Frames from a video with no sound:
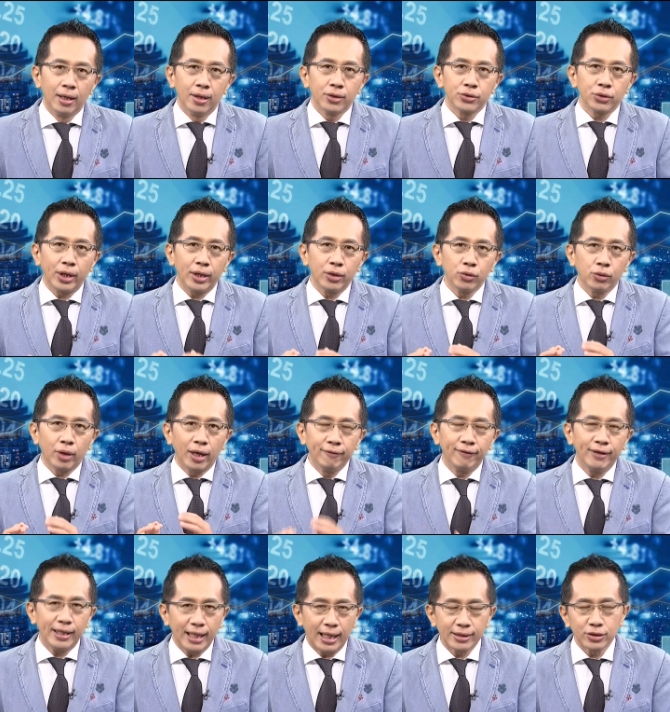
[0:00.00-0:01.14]
所以如果
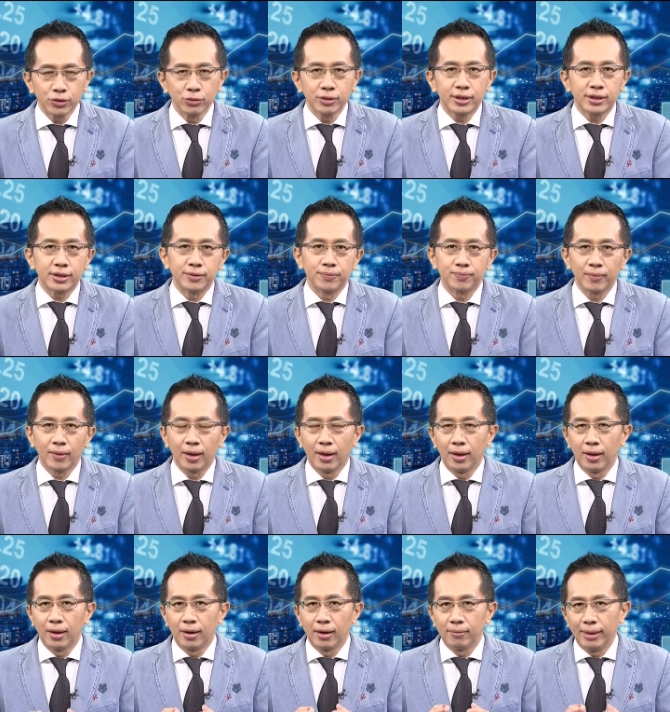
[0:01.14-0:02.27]
Nvidia 是如此，
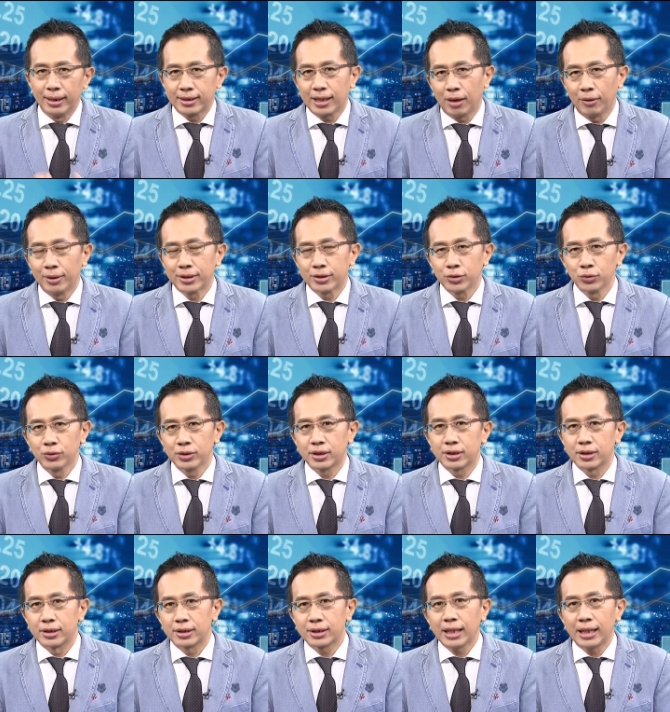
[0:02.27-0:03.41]
美超伟是如
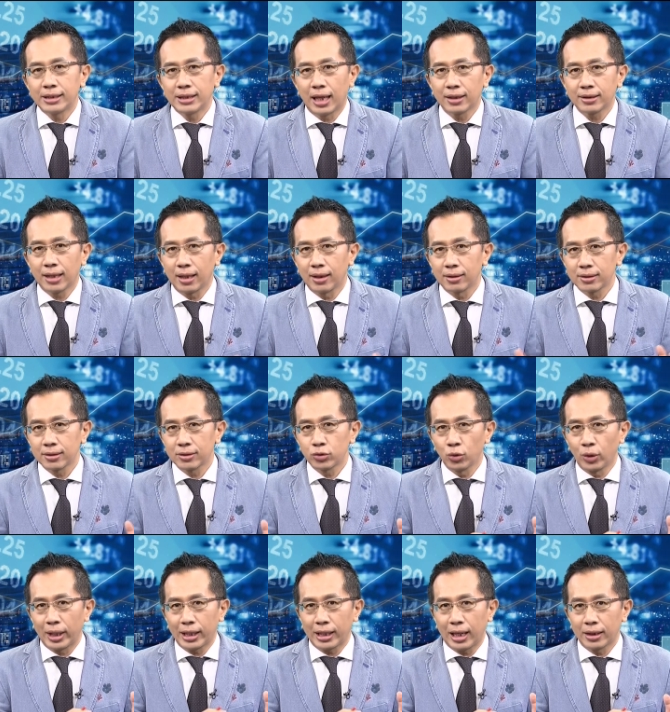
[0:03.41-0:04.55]
此，再加上。
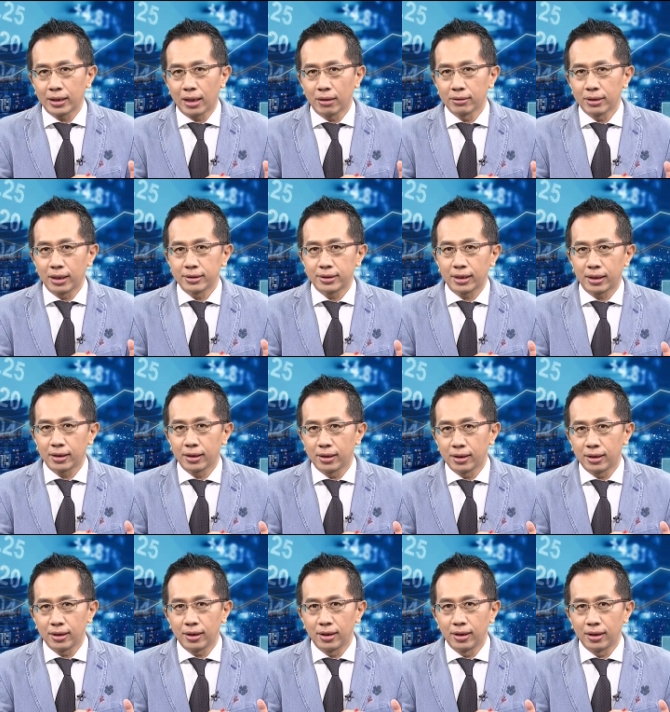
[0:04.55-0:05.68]
昨天看到的这
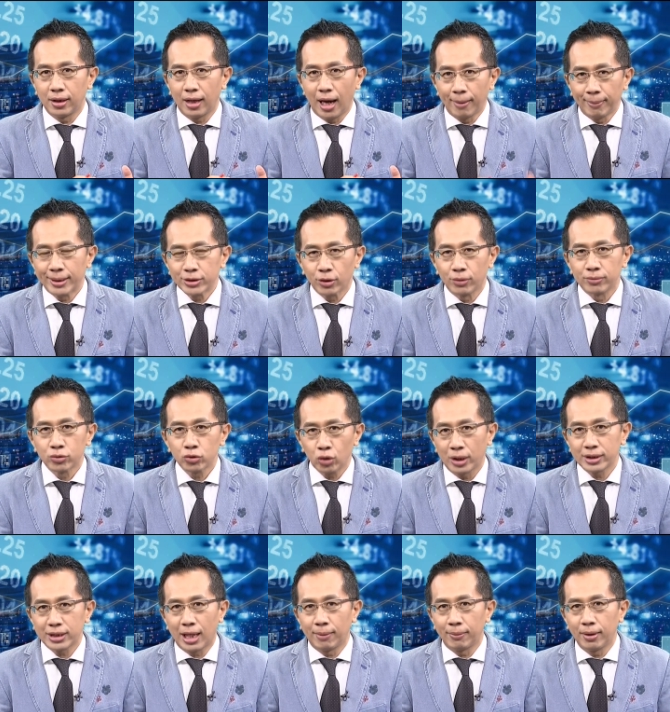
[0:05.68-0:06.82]
个呃，Amazon
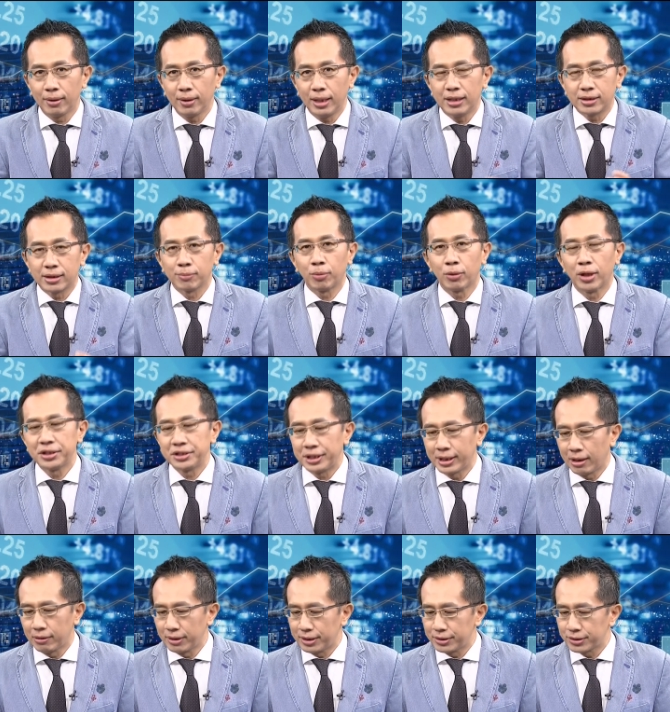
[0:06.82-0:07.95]
创下历史波段新
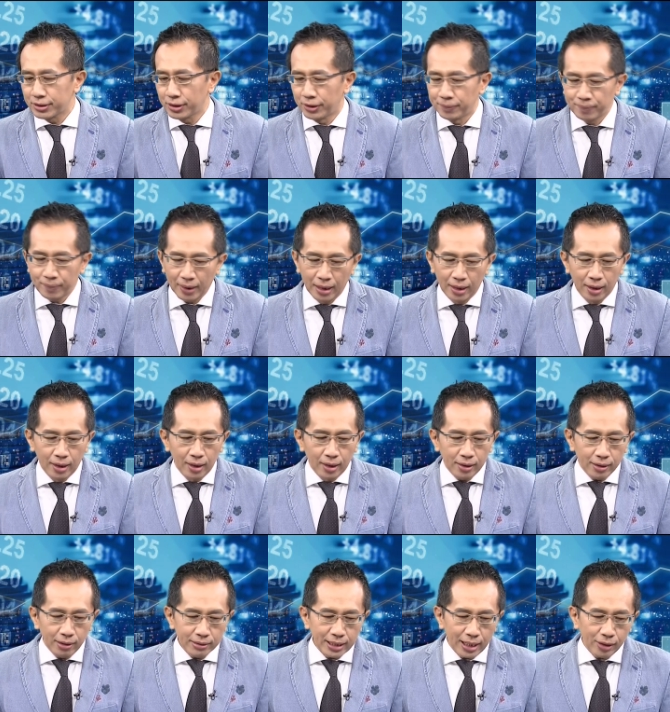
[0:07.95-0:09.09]
高点之后，
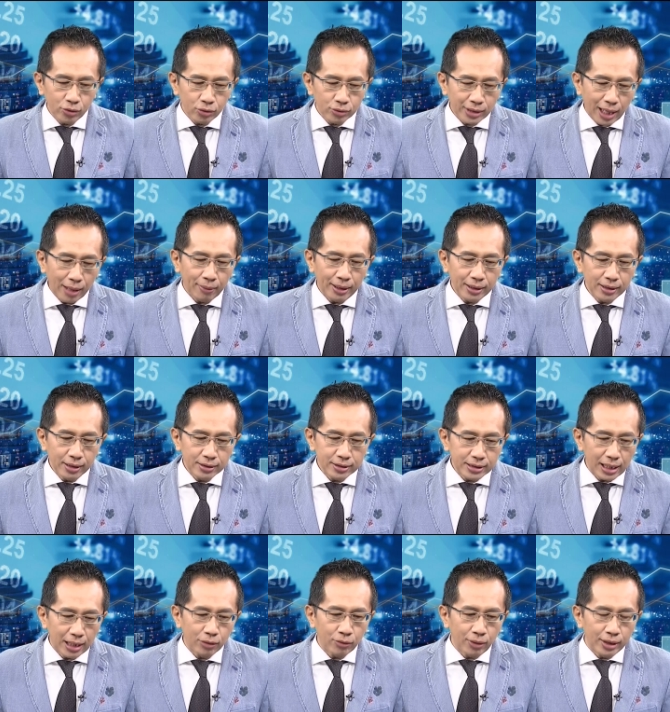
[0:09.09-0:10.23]
那我想台湾的
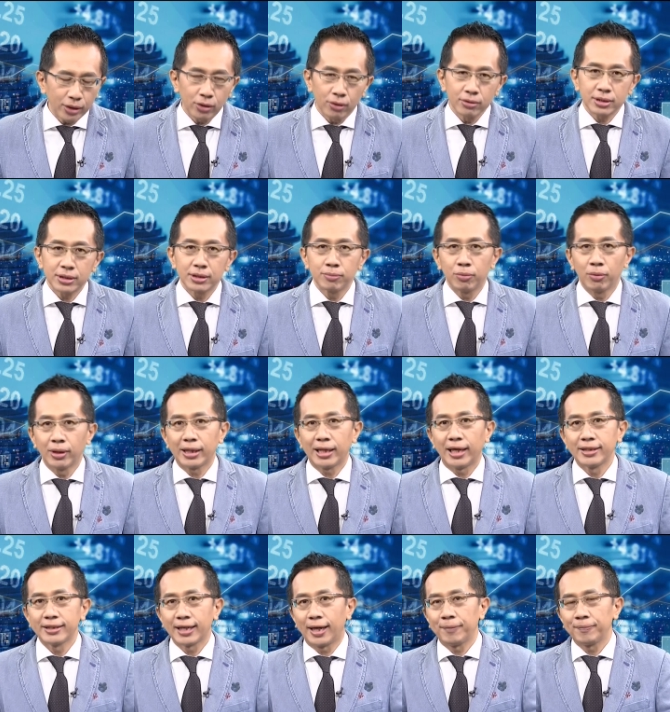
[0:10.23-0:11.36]
相关的公司不会
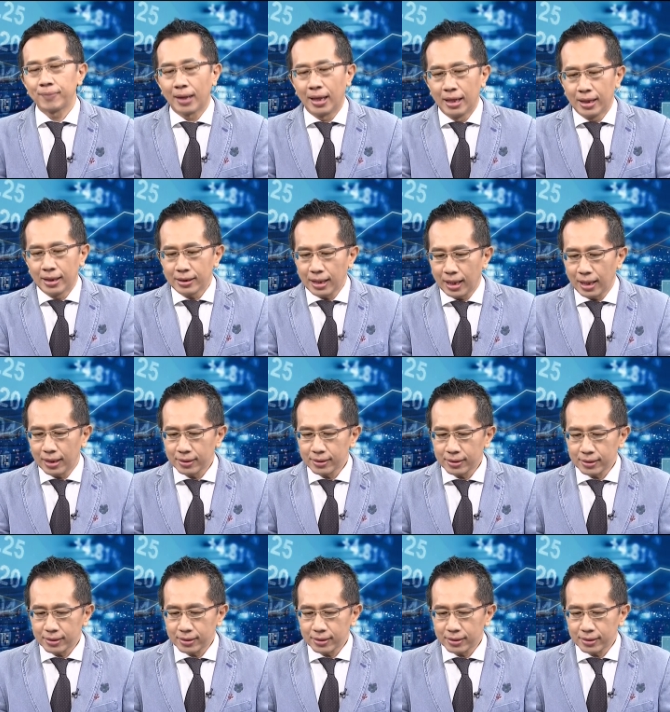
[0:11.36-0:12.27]
太差。那